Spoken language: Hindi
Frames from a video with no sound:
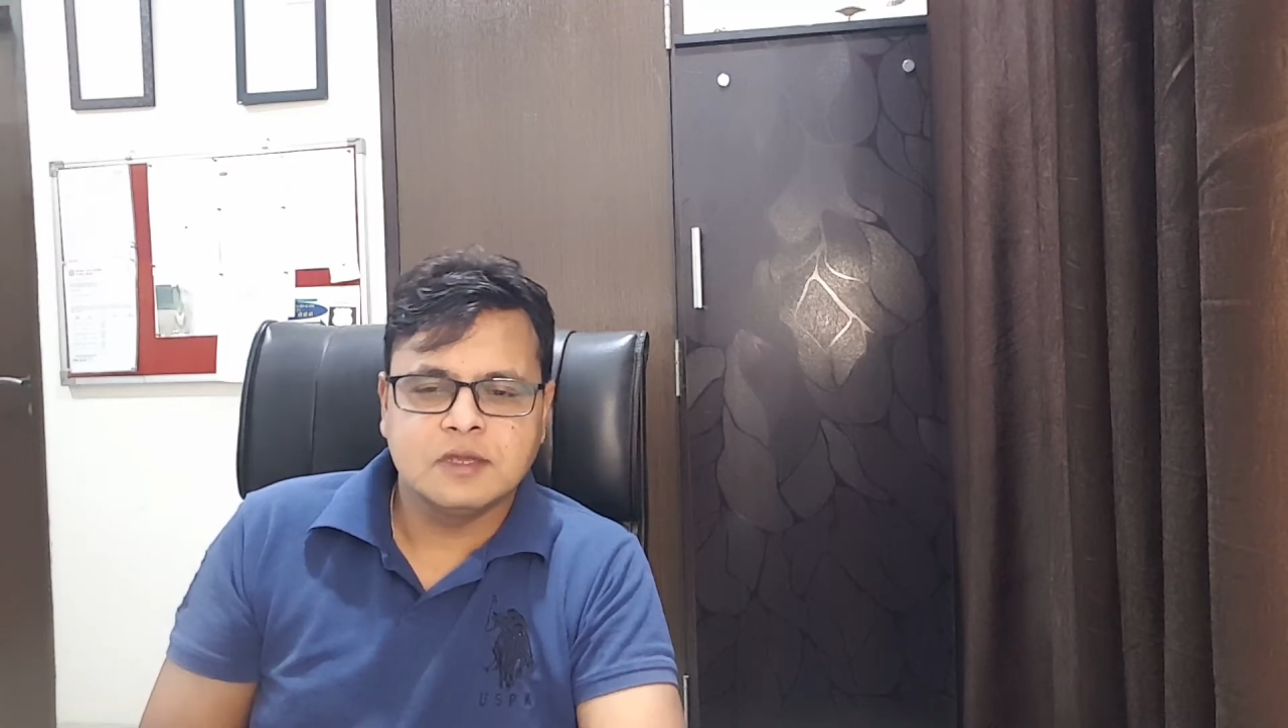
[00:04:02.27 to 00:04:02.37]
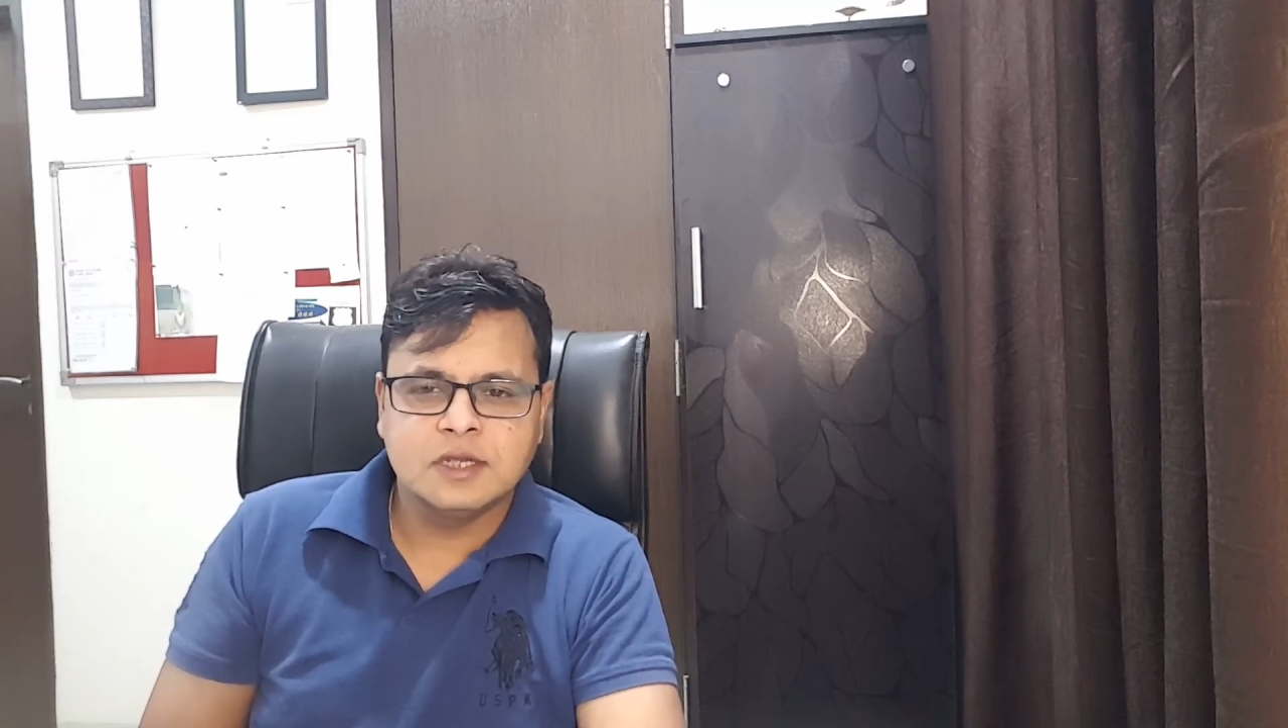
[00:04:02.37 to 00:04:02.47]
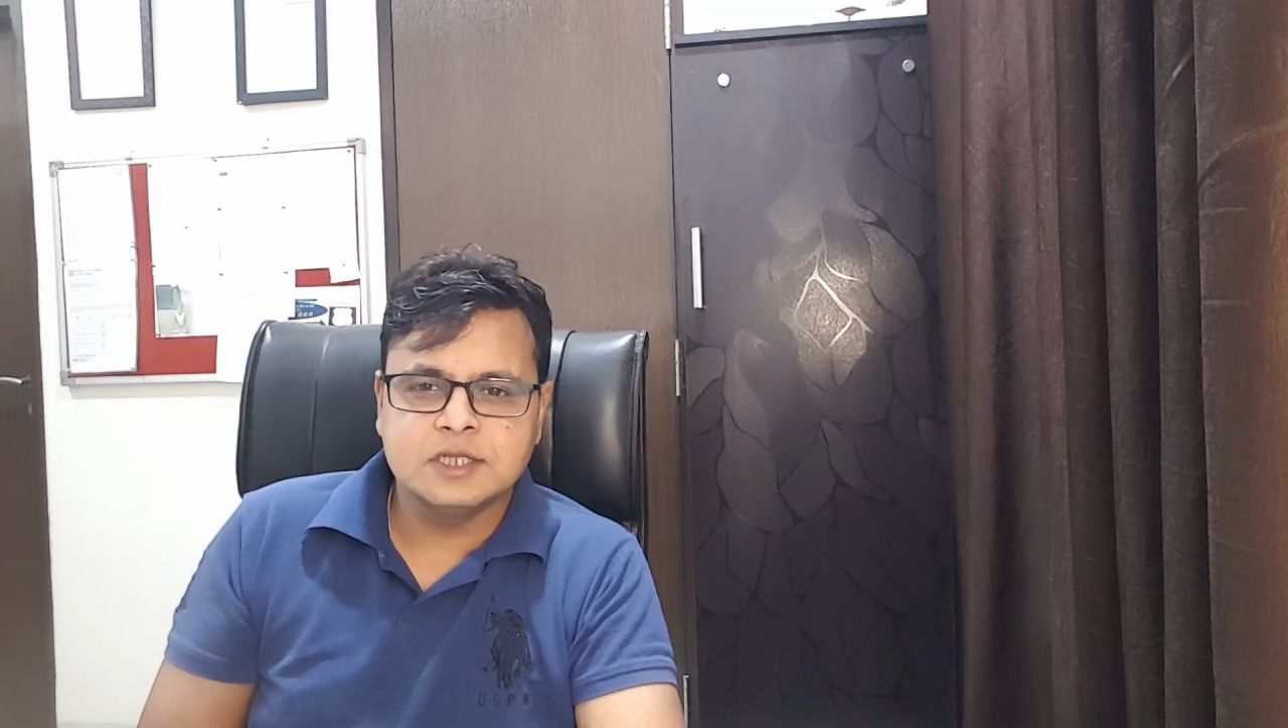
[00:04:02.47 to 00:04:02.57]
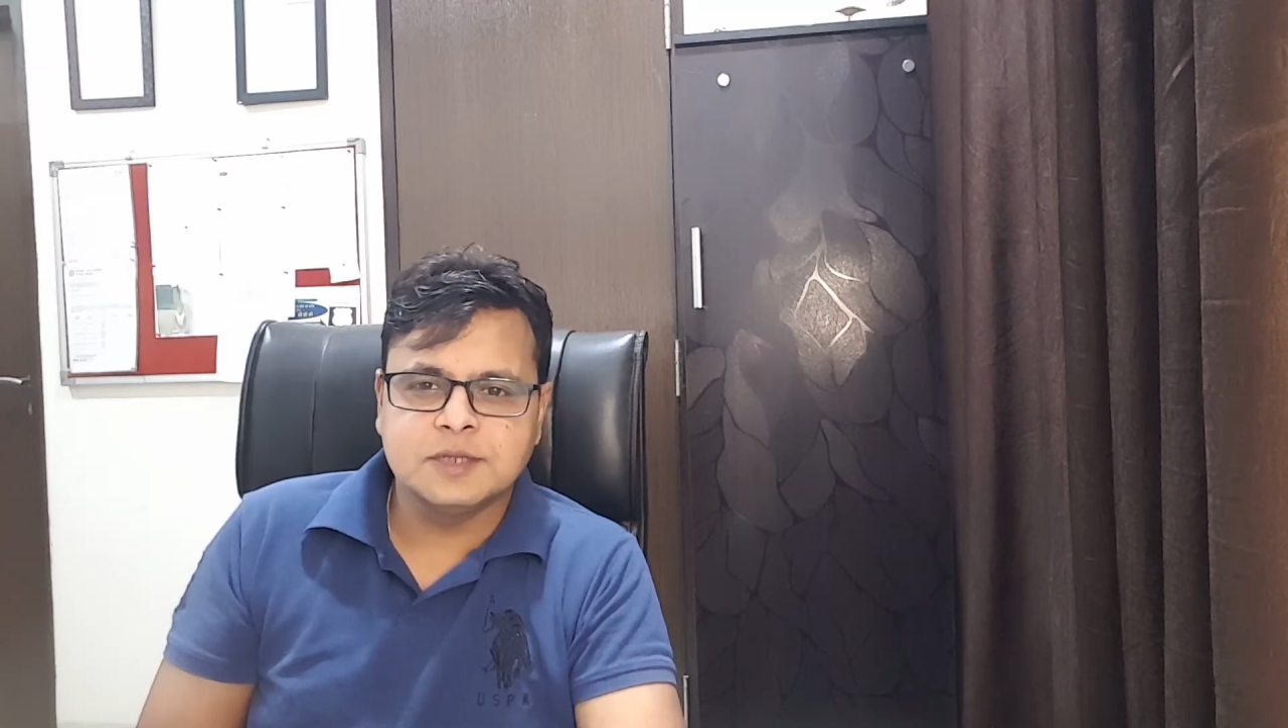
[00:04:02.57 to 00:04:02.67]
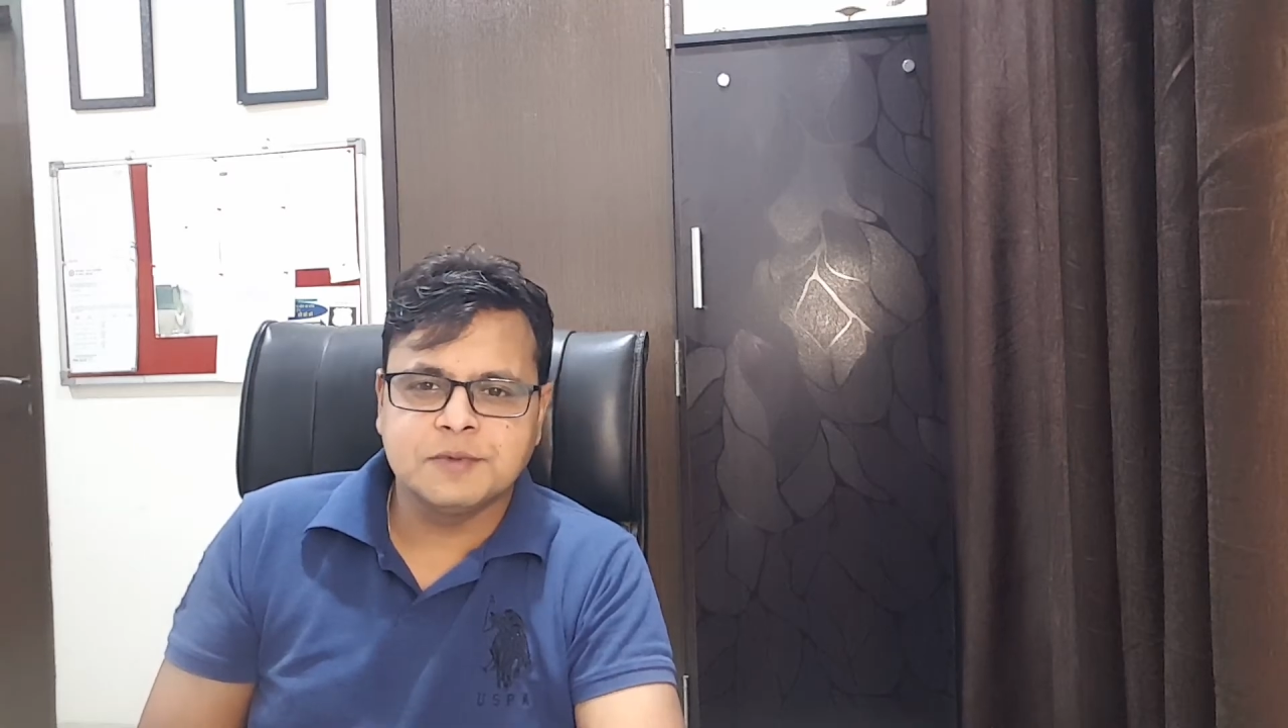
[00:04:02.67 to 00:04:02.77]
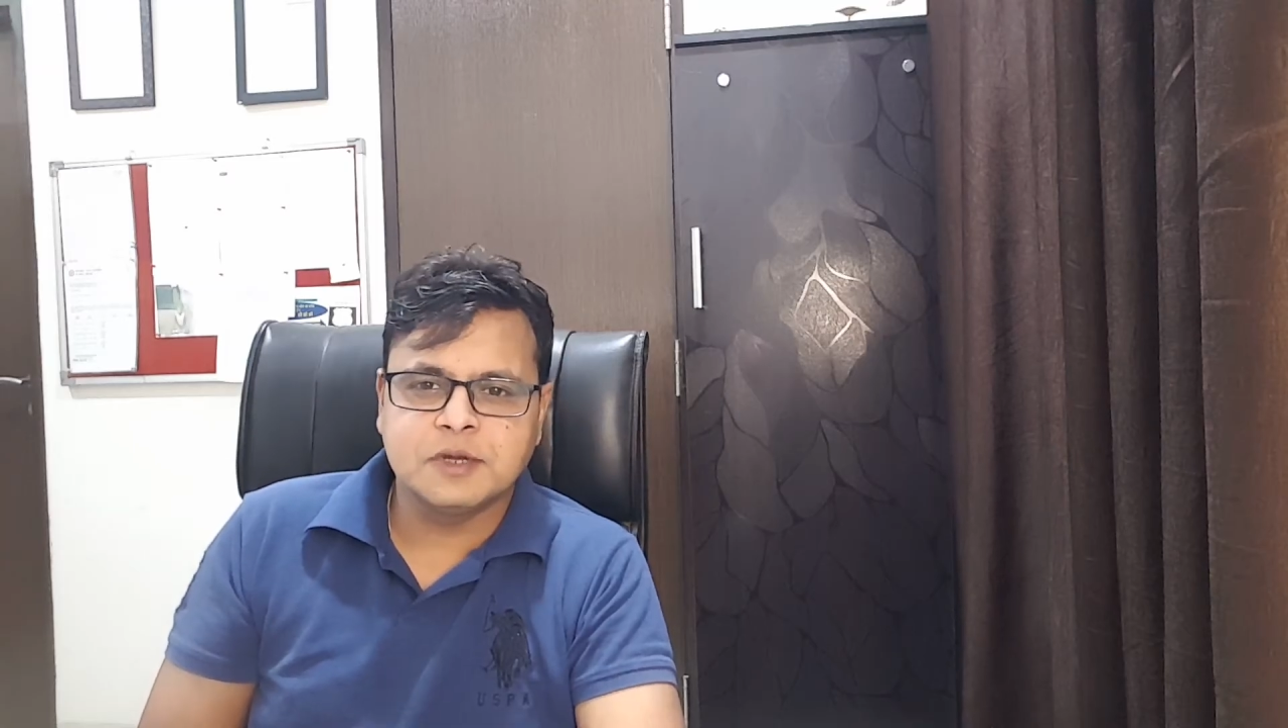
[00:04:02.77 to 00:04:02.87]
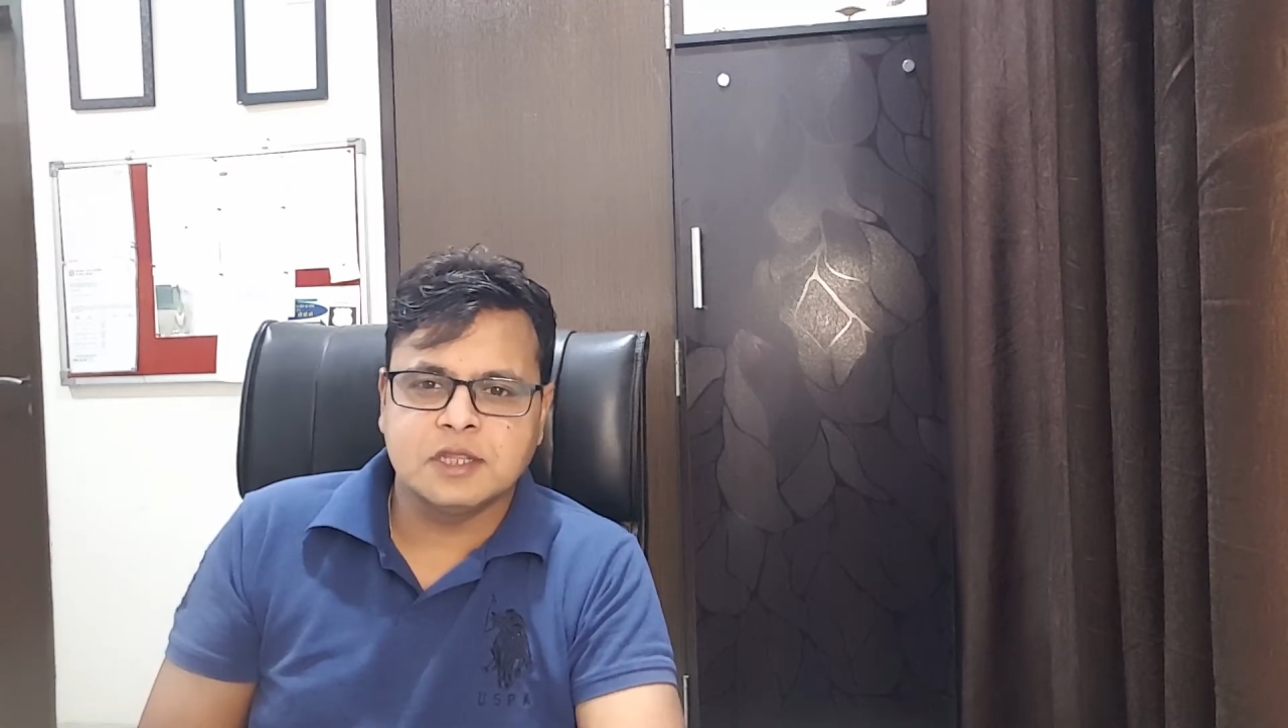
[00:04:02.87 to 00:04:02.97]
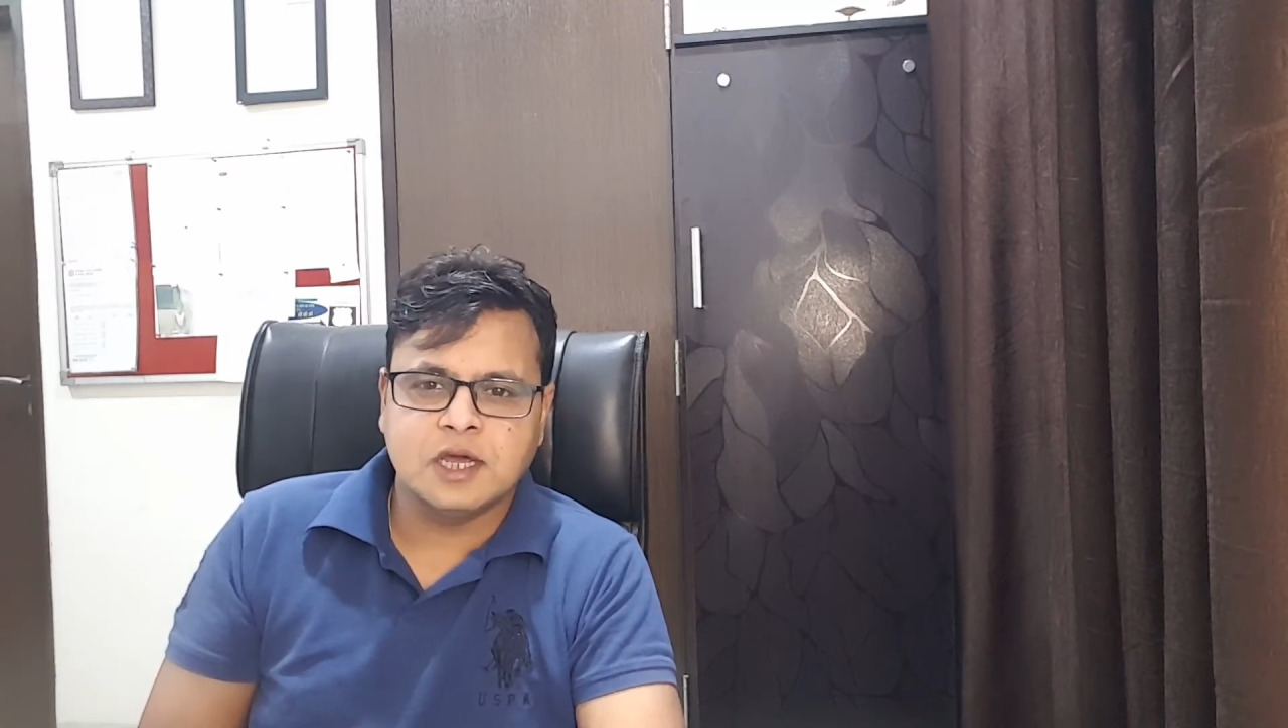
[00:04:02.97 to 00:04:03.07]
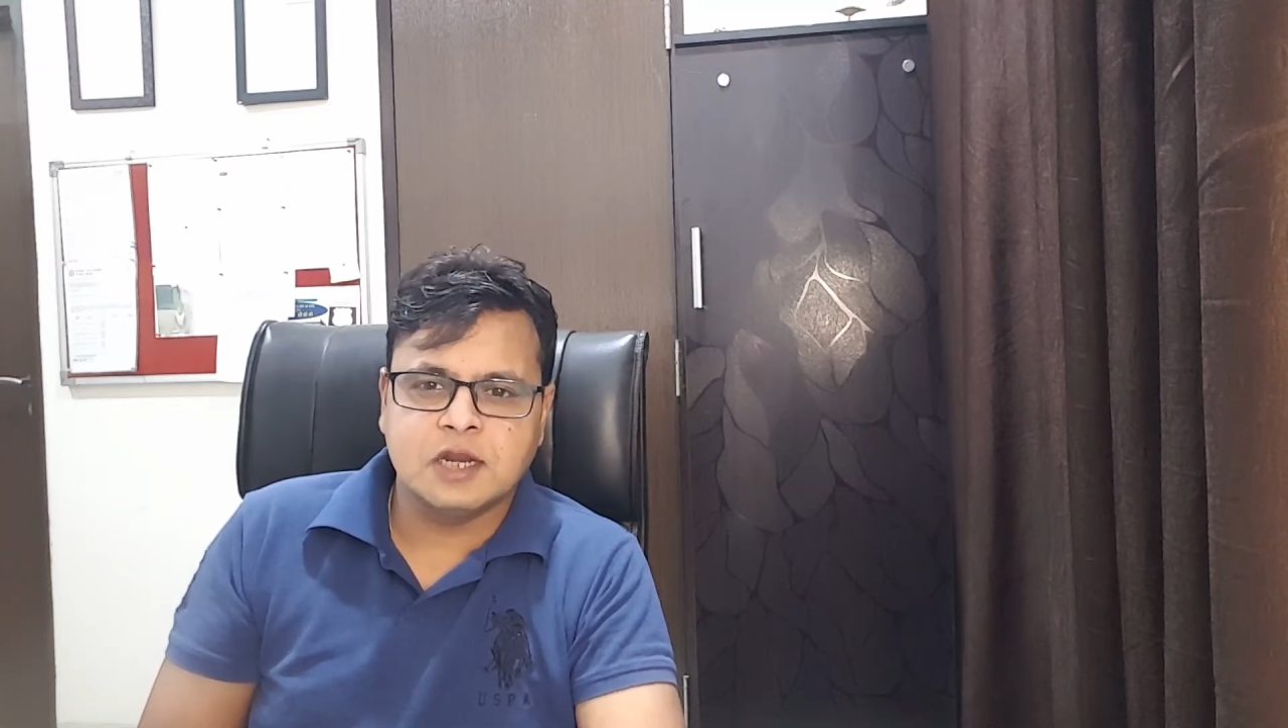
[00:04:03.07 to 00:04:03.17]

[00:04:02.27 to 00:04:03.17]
यही सब करते